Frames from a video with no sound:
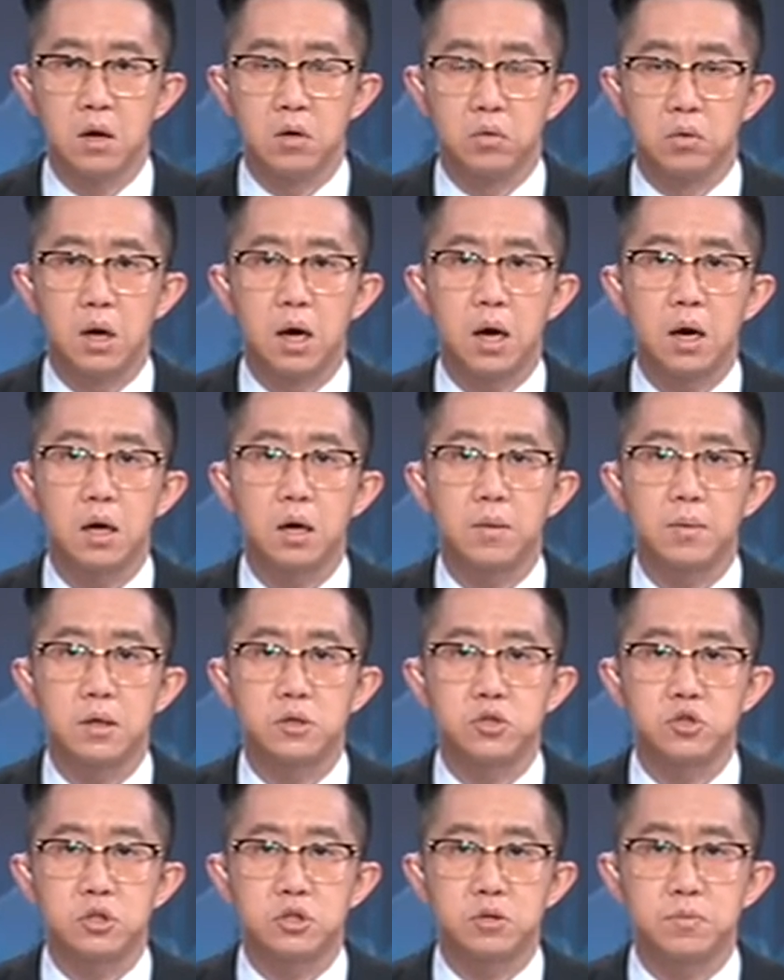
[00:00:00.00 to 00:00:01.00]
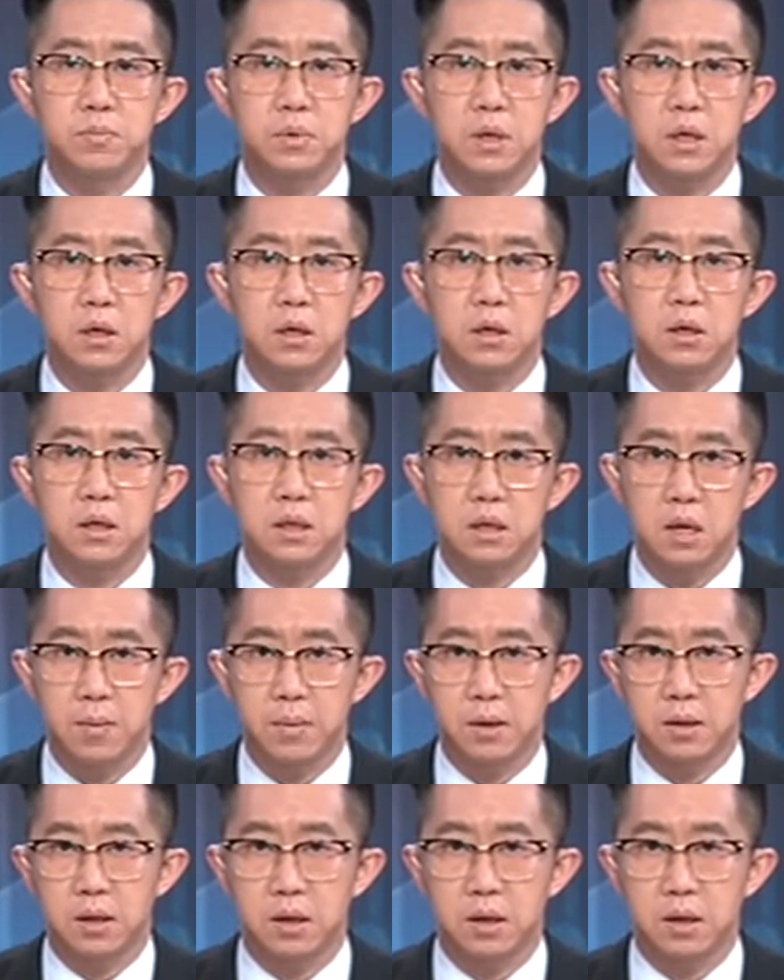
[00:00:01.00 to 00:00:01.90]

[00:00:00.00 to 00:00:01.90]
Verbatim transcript: وأعرب شي جين بينغ نيابة